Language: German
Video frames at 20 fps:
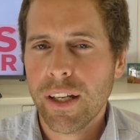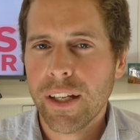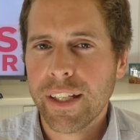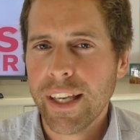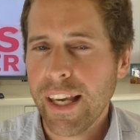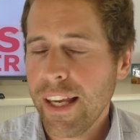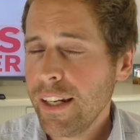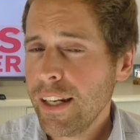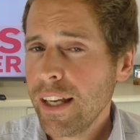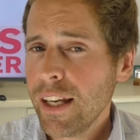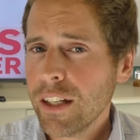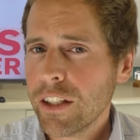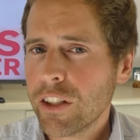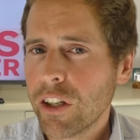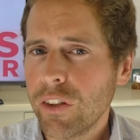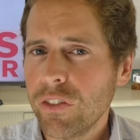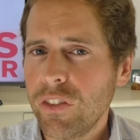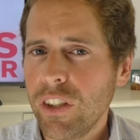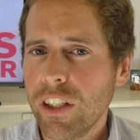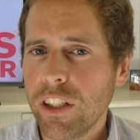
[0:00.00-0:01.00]
Gerne
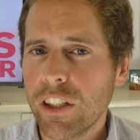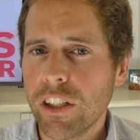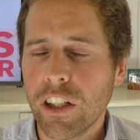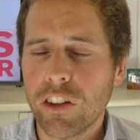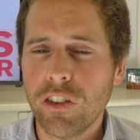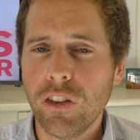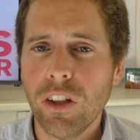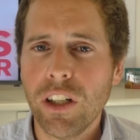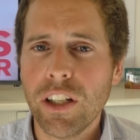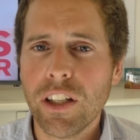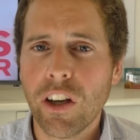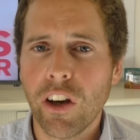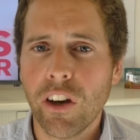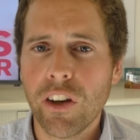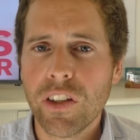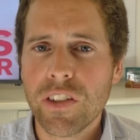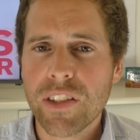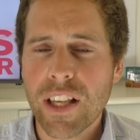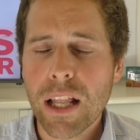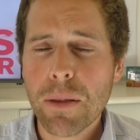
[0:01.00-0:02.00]
könnt ihr natürlich
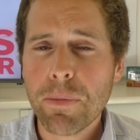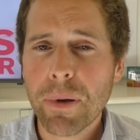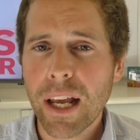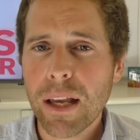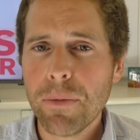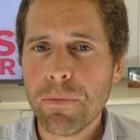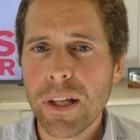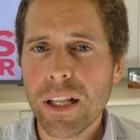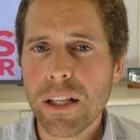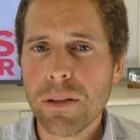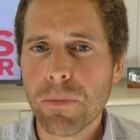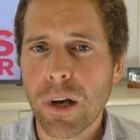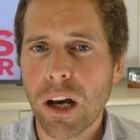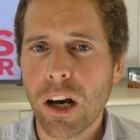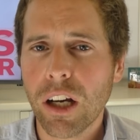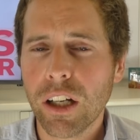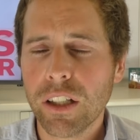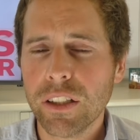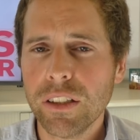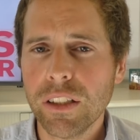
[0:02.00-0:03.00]
euch selber ein Bild
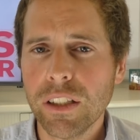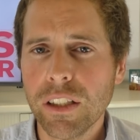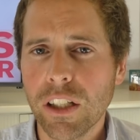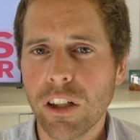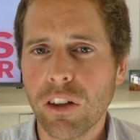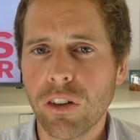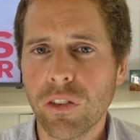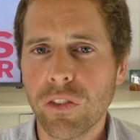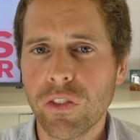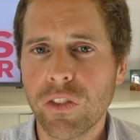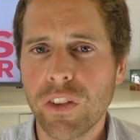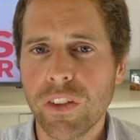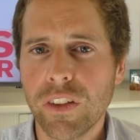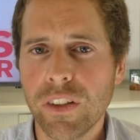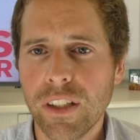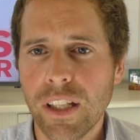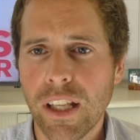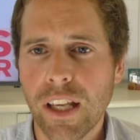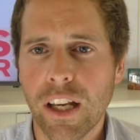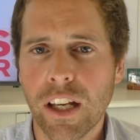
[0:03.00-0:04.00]
machen und
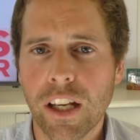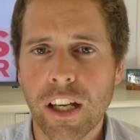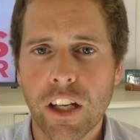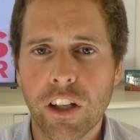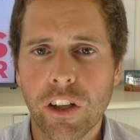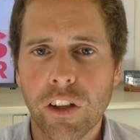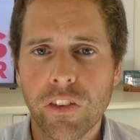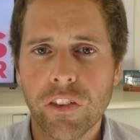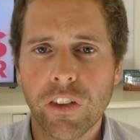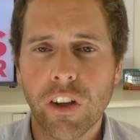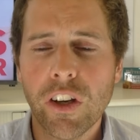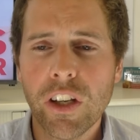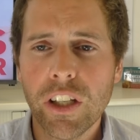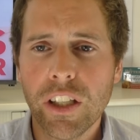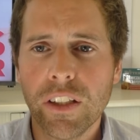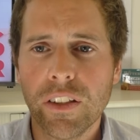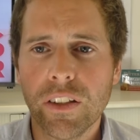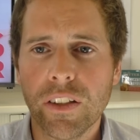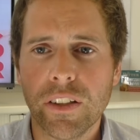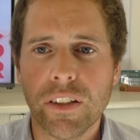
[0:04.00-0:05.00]
ne, äh, könnt
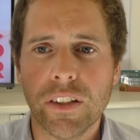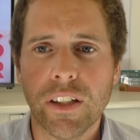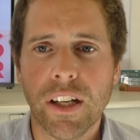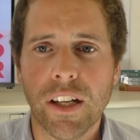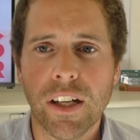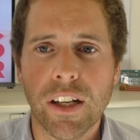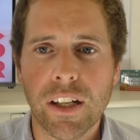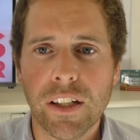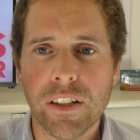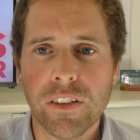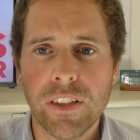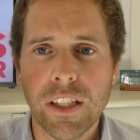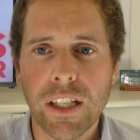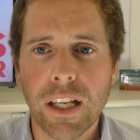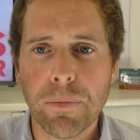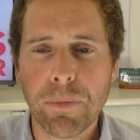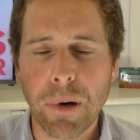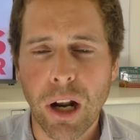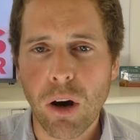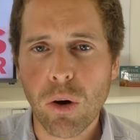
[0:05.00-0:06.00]
euch die
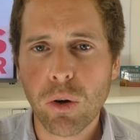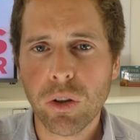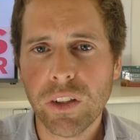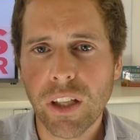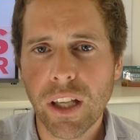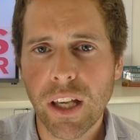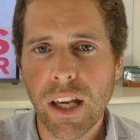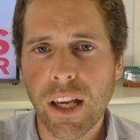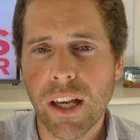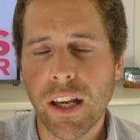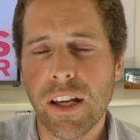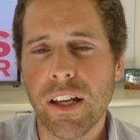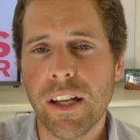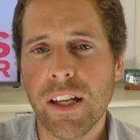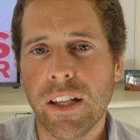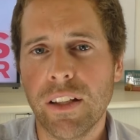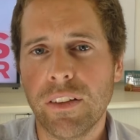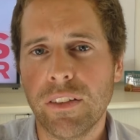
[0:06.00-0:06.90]
gebrauchte äh,